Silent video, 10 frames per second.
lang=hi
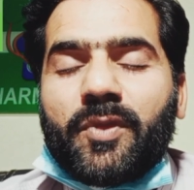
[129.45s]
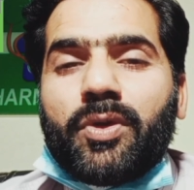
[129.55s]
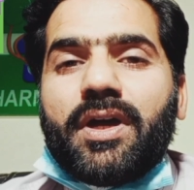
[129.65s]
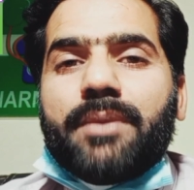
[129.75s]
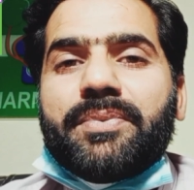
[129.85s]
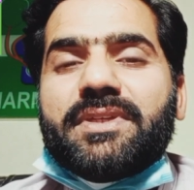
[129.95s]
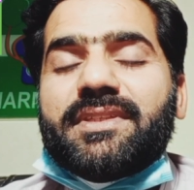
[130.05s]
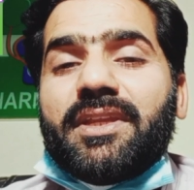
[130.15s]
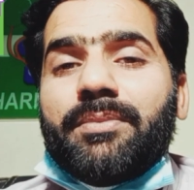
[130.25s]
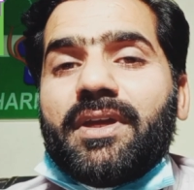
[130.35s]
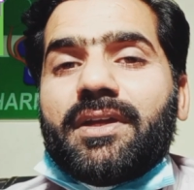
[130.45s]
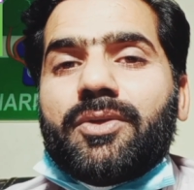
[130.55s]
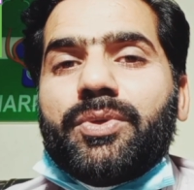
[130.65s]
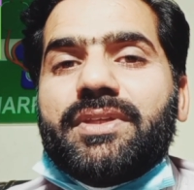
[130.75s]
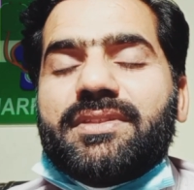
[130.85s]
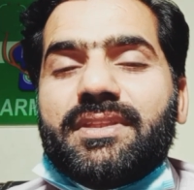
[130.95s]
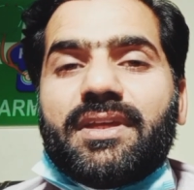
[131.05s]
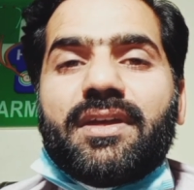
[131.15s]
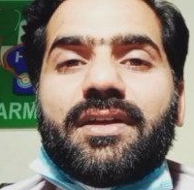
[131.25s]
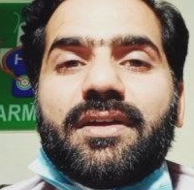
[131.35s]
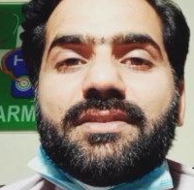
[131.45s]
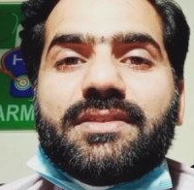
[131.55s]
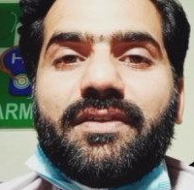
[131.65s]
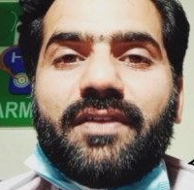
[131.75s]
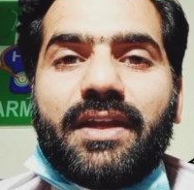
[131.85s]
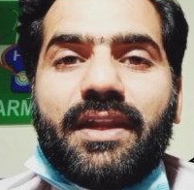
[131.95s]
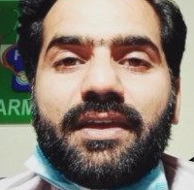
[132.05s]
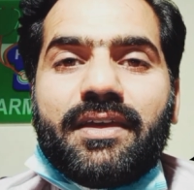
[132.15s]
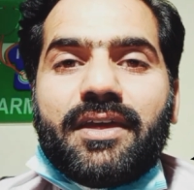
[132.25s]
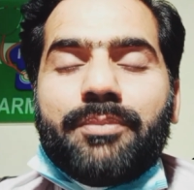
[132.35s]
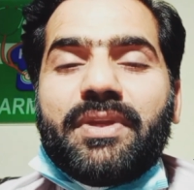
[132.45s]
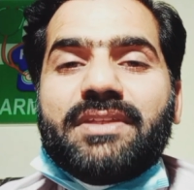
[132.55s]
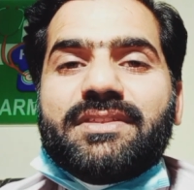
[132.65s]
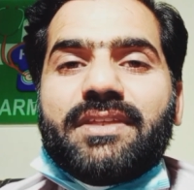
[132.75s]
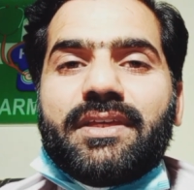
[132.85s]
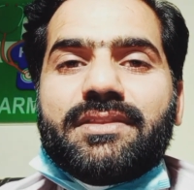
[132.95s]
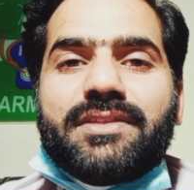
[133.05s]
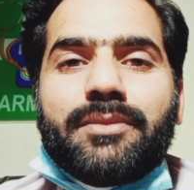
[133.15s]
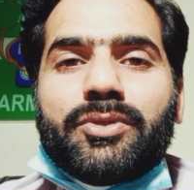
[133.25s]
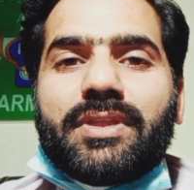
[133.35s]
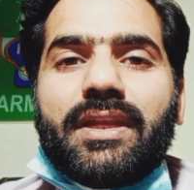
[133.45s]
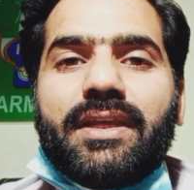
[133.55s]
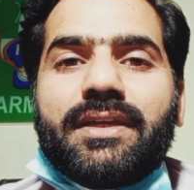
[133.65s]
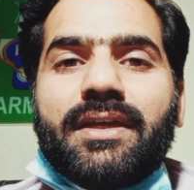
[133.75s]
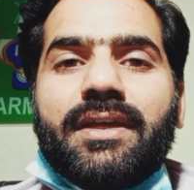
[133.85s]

और आपके जहन में अगर कोई इसी तरह का सवाल है अपनी सेहत से मतलब